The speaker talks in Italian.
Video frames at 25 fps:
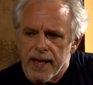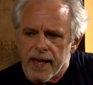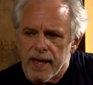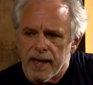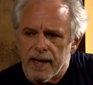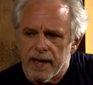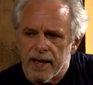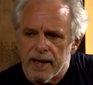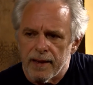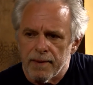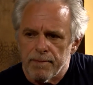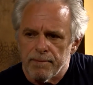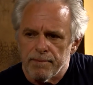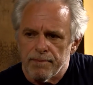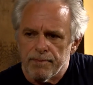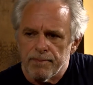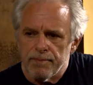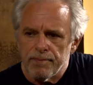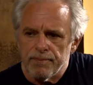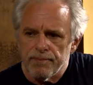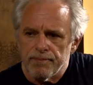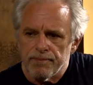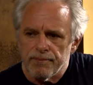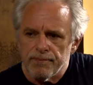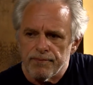
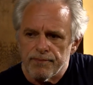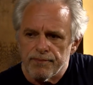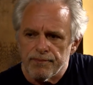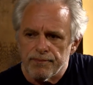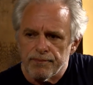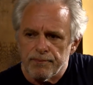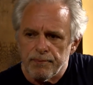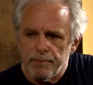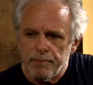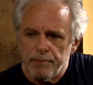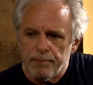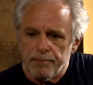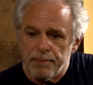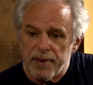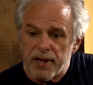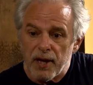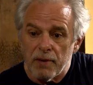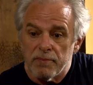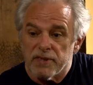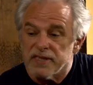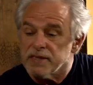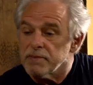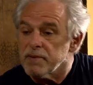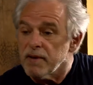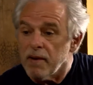Ehm, però
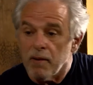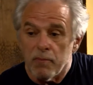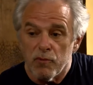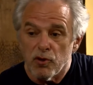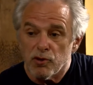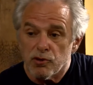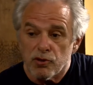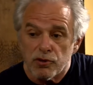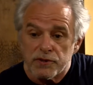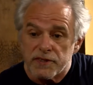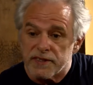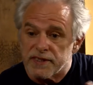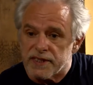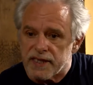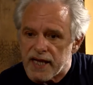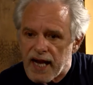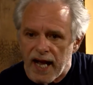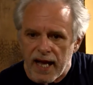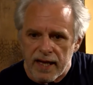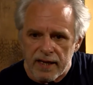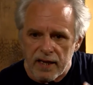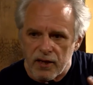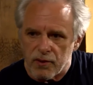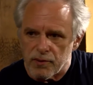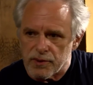mi sembrava molto
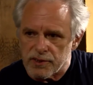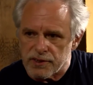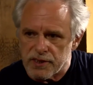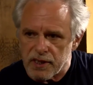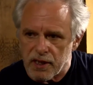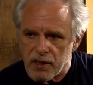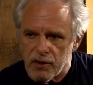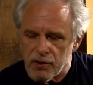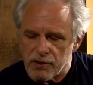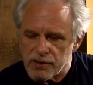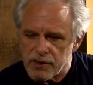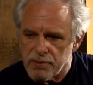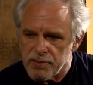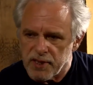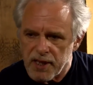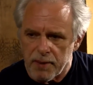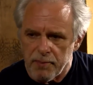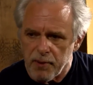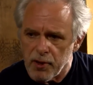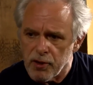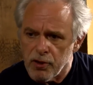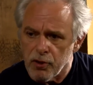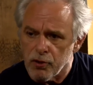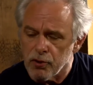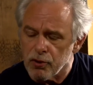strana questa cosa, perché
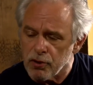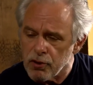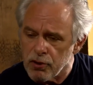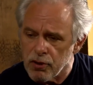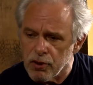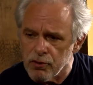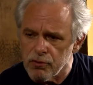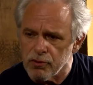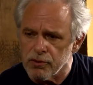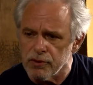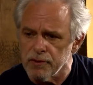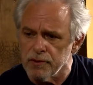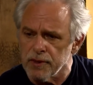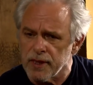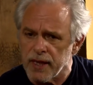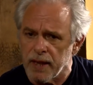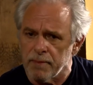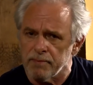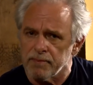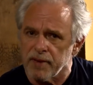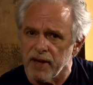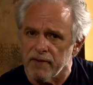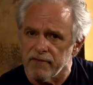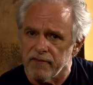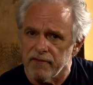poi loro negli ultimi
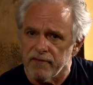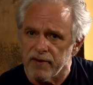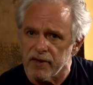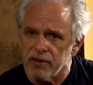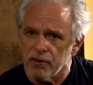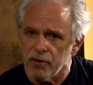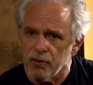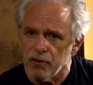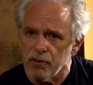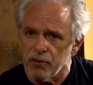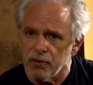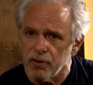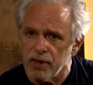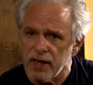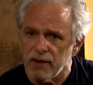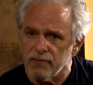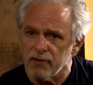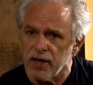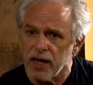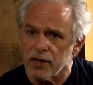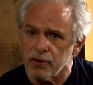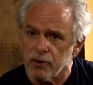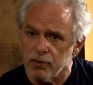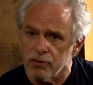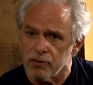tempi avevano
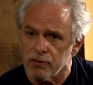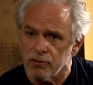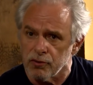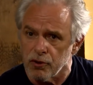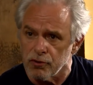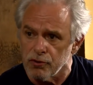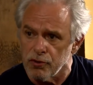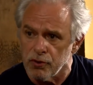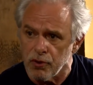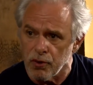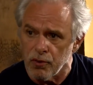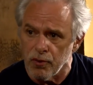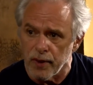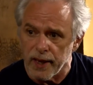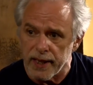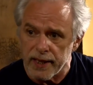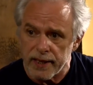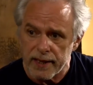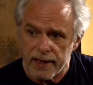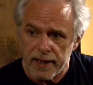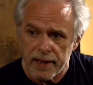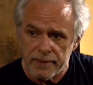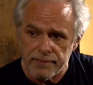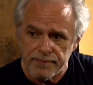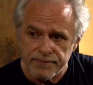lavorato con Tonino
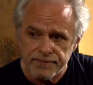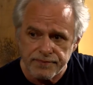Guerra